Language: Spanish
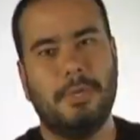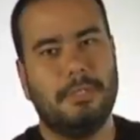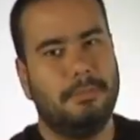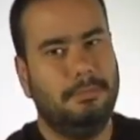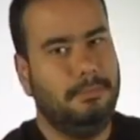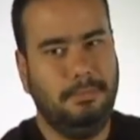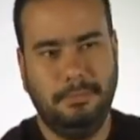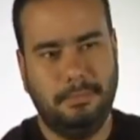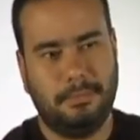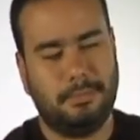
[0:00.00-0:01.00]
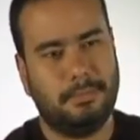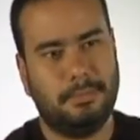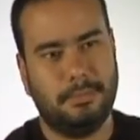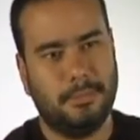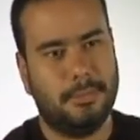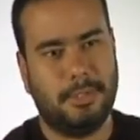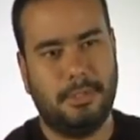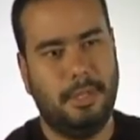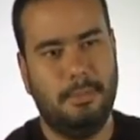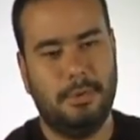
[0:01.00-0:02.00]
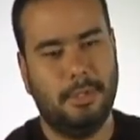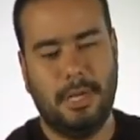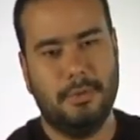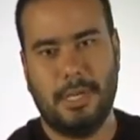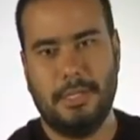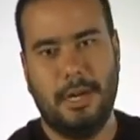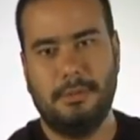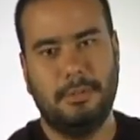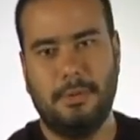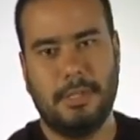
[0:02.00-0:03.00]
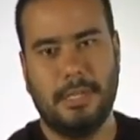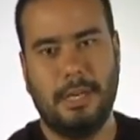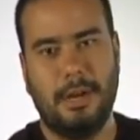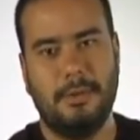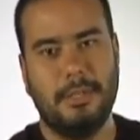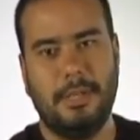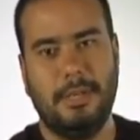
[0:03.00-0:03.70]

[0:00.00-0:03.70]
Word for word: pues dijimos, no, tenemos que hacer algo, tenemos que hacer algo.